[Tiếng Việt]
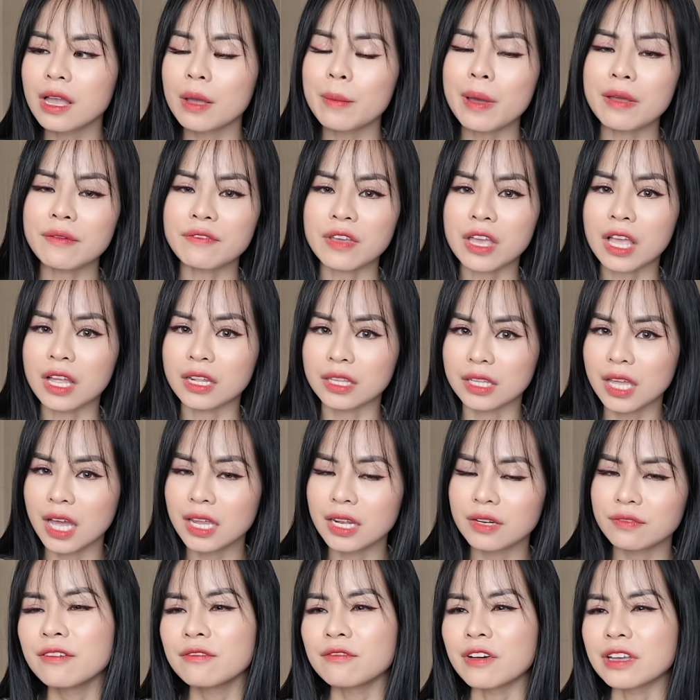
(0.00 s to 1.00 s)
các bạn phải cẩn
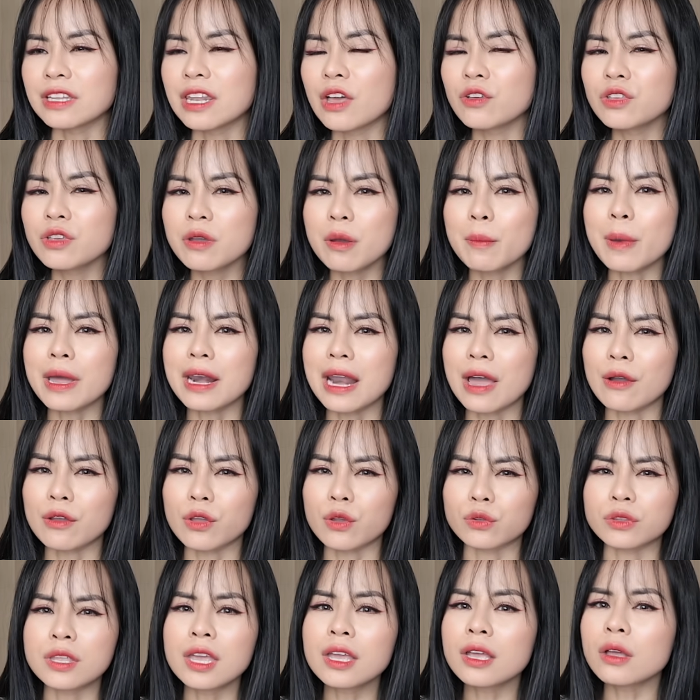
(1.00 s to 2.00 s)
thận Và nếu như mà bạn nào
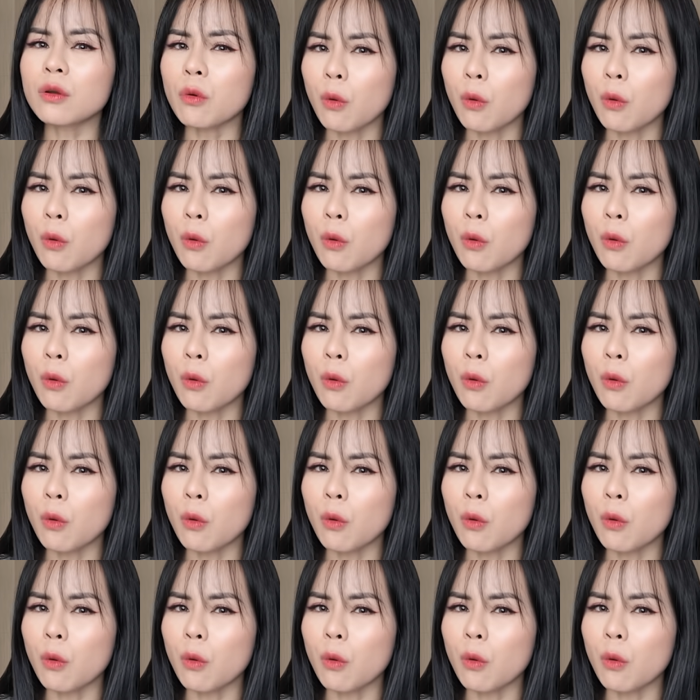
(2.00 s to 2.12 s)
kiểu thích